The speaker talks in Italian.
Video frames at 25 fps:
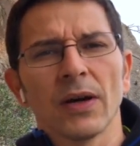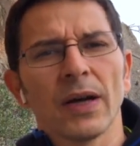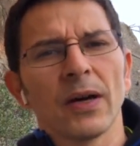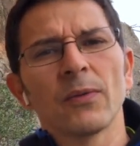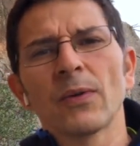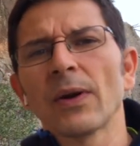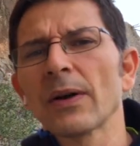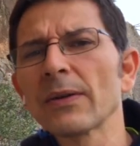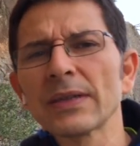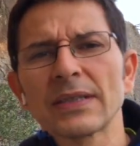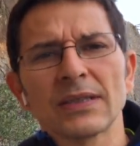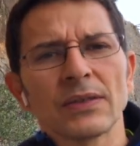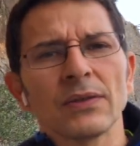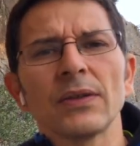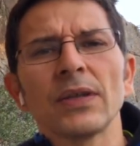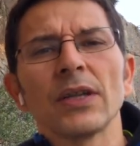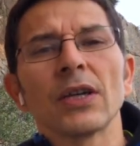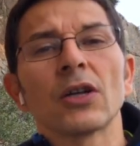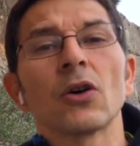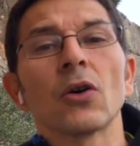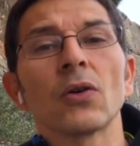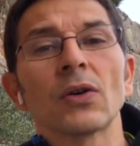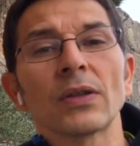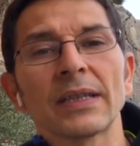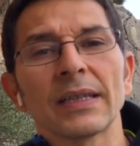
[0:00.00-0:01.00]
è una questione di
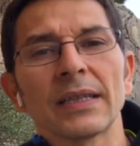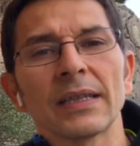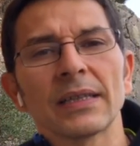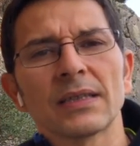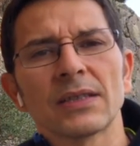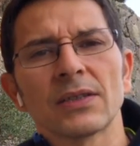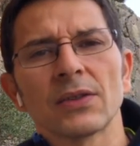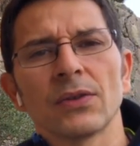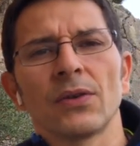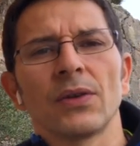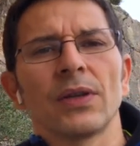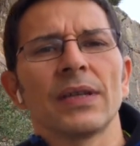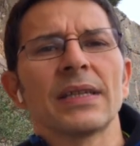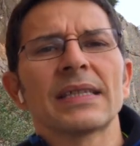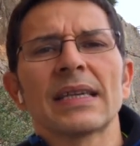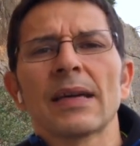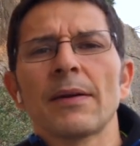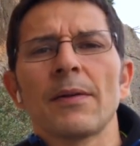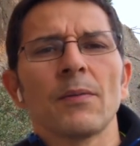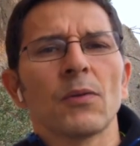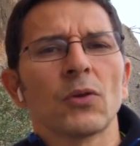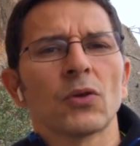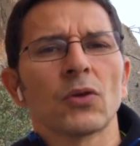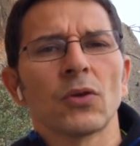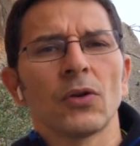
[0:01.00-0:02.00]
coordinazione, di
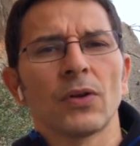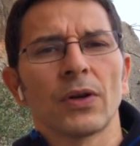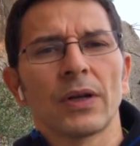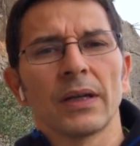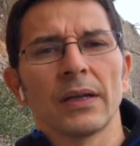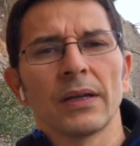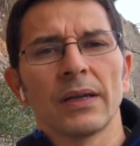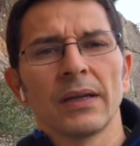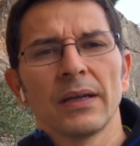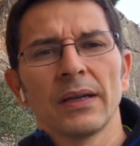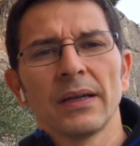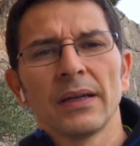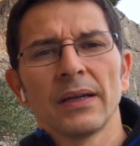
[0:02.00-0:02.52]
schemi motori.